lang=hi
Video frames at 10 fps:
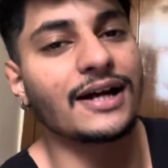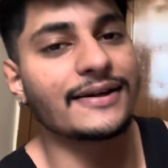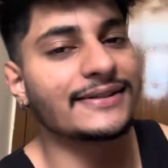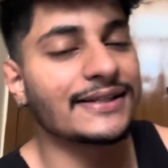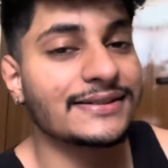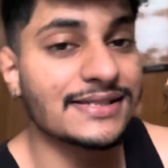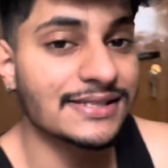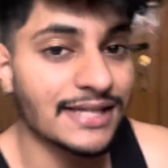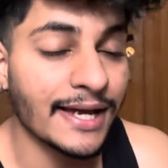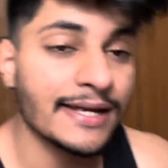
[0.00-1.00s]
Kartik this
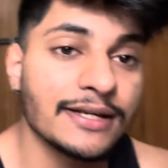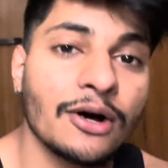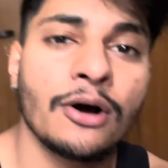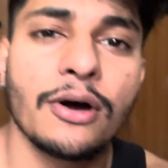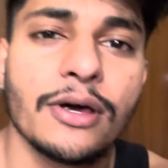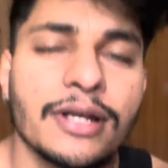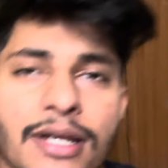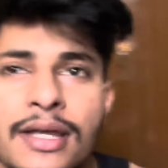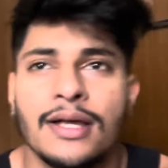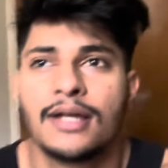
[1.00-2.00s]
side और
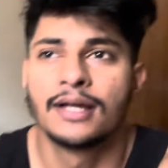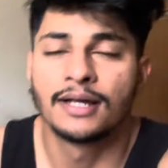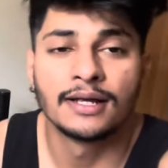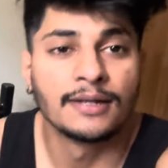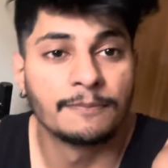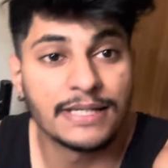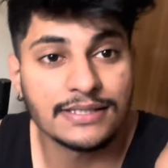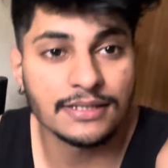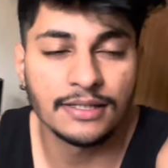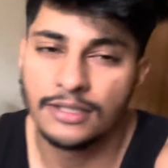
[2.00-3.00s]

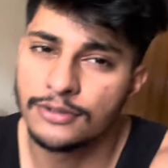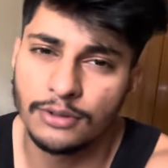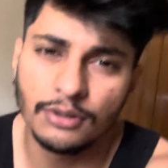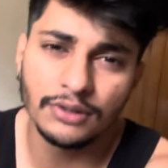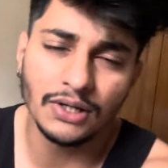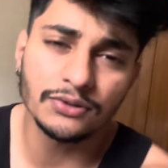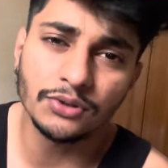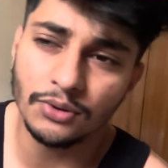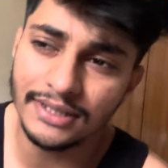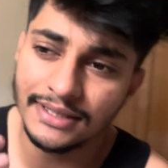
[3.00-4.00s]
बस सो को उठाऊँ
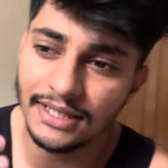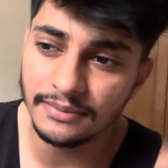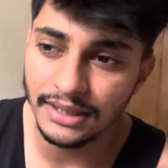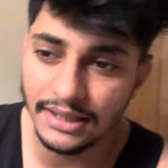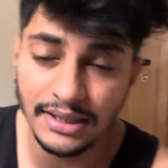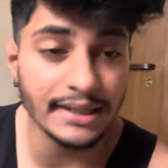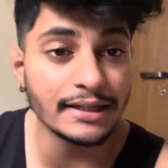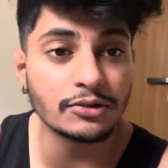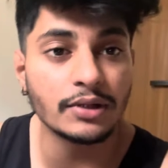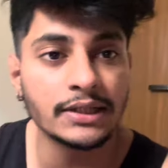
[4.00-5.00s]
थोड़ी देर पहले
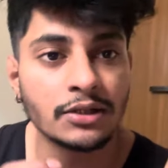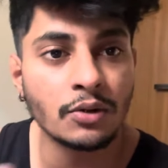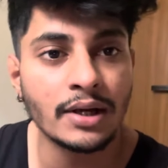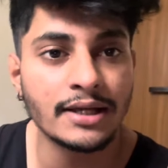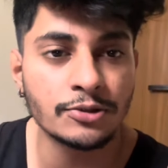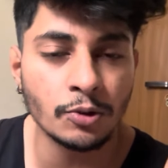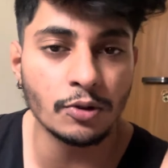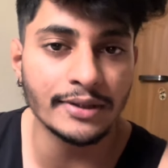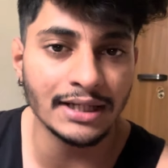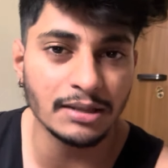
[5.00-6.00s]
एक दो घंटे हो गए हैं सो
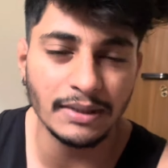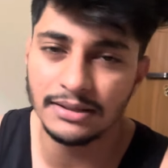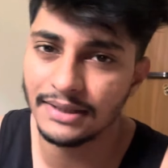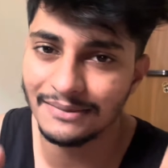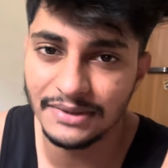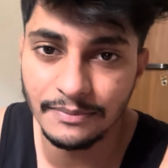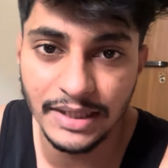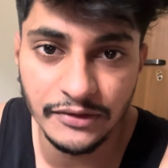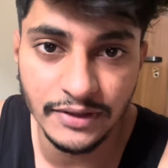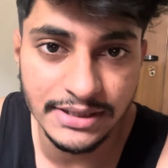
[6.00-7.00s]
को उठने के बाद मैंने अपना
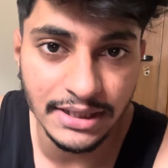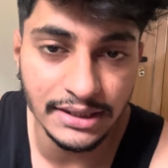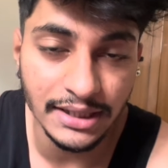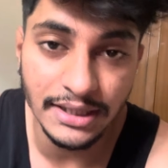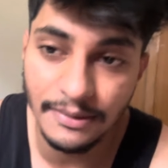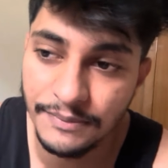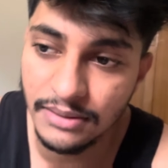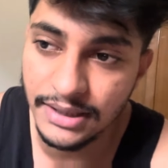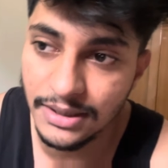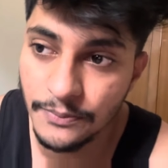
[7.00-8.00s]
ब्रेकफास्ट कर लिया है अपना
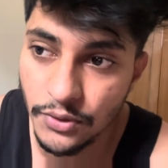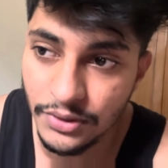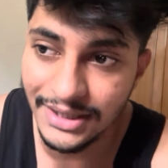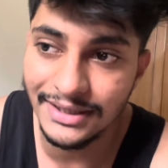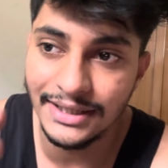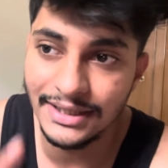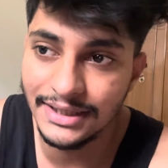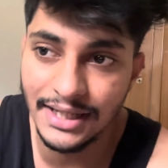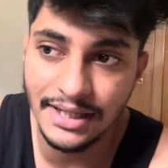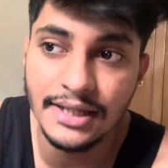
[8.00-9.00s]
मैंने प्रोटीन ले
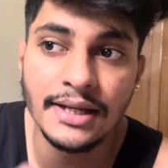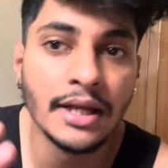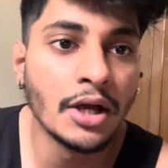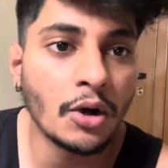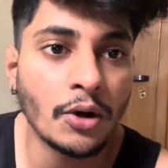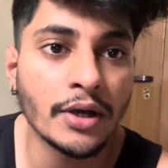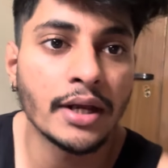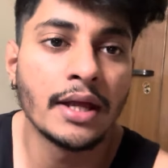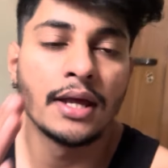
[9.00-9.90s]
लिया है और